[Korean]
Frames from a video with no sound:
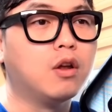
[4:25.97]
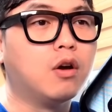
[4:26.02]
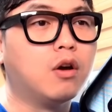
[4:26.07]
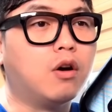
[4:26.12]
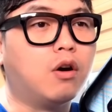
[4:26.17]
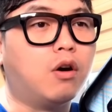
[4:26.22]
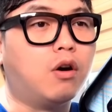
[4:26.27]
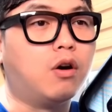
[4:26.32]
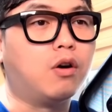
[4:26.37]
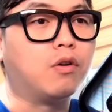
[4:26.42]

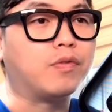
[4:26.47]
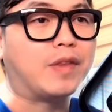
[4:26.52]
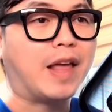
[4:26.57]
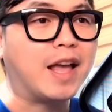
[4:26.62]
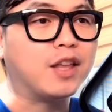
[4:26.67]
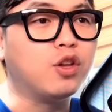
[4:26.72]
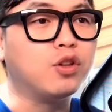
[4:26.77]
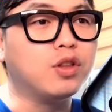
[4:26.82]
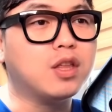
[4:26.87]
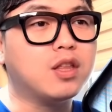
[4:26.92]
어,
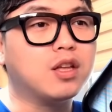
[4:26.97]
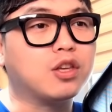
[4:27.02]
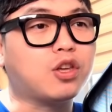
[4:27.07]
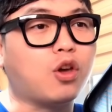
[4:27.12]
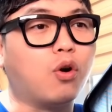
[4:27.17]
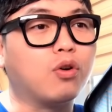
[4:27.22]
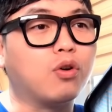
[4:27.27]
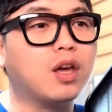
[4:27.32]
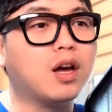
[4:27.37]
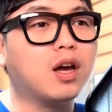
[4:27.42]
내년에는
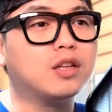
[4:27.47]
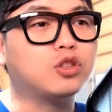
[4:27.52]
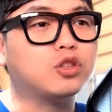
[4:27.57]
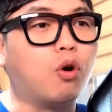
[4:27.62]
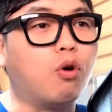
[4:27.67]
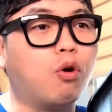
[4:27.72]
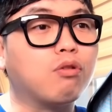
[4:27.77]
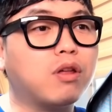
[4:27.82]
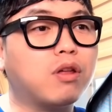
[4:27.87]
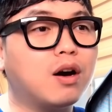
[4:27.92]
경기가
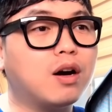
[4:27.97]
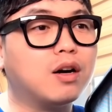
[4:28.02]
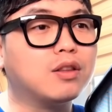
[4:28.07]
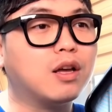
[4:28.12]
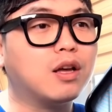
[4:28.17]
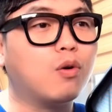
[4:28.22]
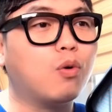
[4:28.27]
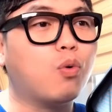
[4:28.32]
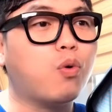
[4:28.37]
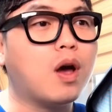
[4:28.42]

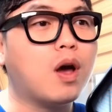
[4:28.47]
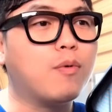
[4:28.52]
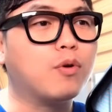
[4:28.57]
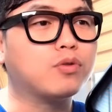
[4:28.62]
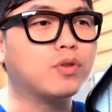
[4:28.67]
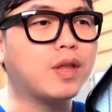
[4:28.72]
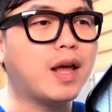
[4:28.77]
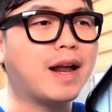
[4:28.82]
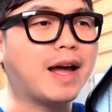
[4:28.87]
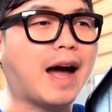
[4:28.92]
정상화되고
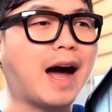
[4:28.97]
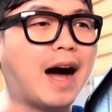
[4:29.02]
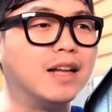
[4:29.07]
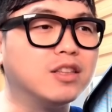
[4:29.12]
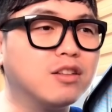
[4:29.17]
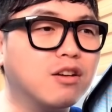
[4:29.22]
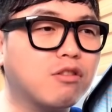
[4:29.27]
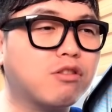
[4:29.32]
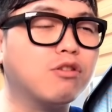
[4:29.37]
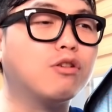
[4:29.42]
회복될
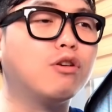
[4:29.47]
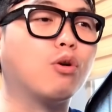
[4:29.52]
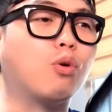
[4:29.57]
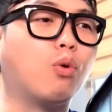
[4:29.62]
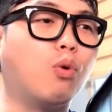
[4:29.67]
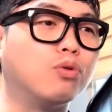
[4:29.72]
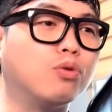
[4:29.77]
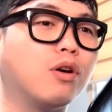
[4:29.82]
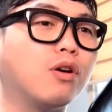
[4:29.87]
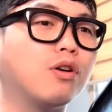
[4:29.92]
가능성을
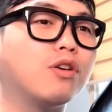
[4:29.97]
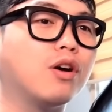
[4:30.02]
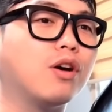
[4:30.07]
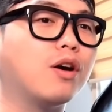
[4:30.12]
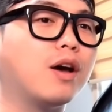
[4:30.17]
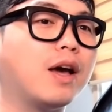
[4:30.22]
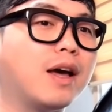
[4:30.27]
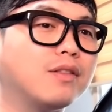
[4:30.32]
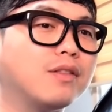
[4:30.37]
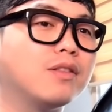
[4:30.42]

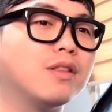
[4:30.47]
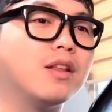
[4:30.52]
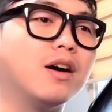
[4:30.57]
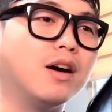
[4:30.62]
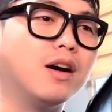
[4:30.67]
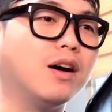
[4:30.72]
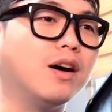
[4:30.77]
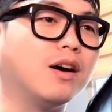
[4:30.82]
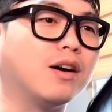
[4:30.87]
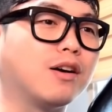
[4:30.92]
고려해야
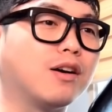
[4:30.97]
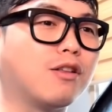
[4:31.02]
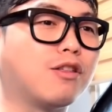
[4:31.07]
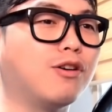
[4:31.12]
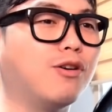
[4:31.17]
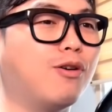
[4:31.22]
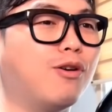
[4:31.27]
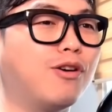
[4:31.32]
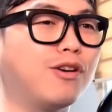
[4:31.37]
한다. 그래서